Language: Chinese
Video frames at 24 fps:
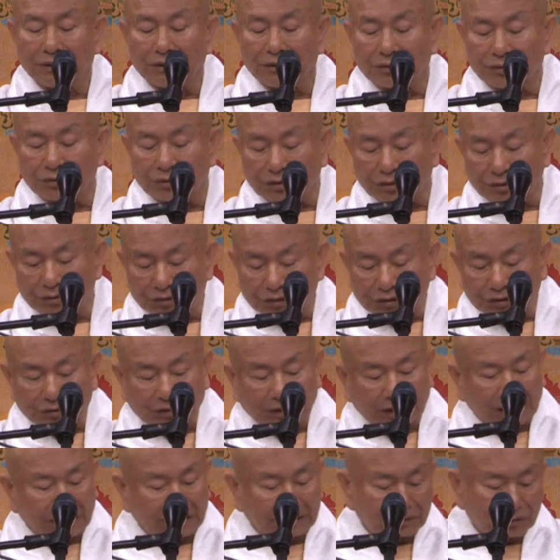你去
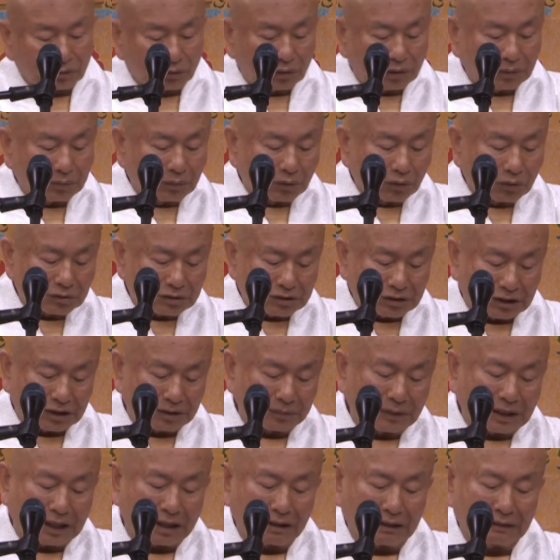看维摩诘
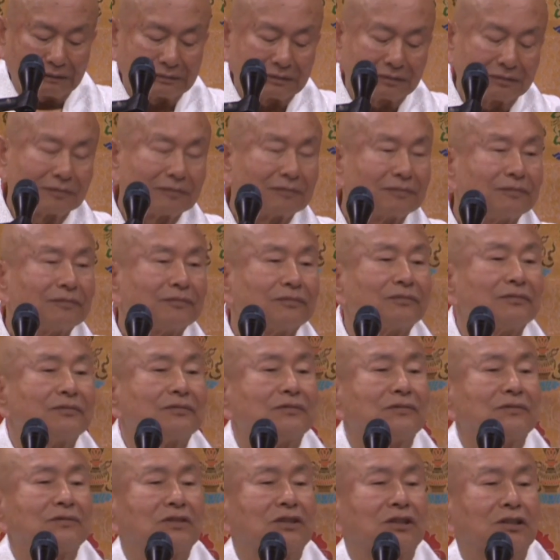吧，
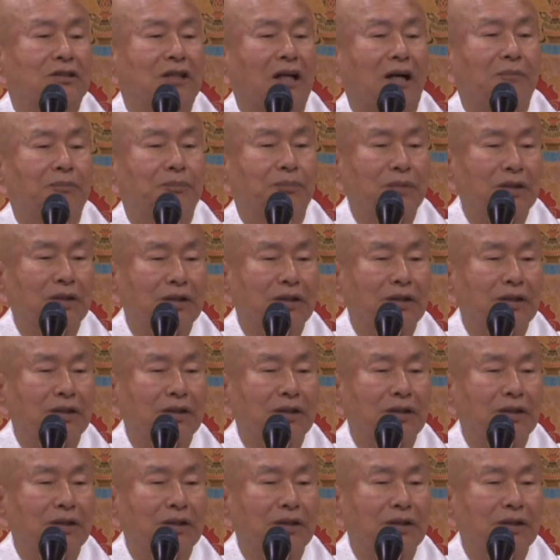去探病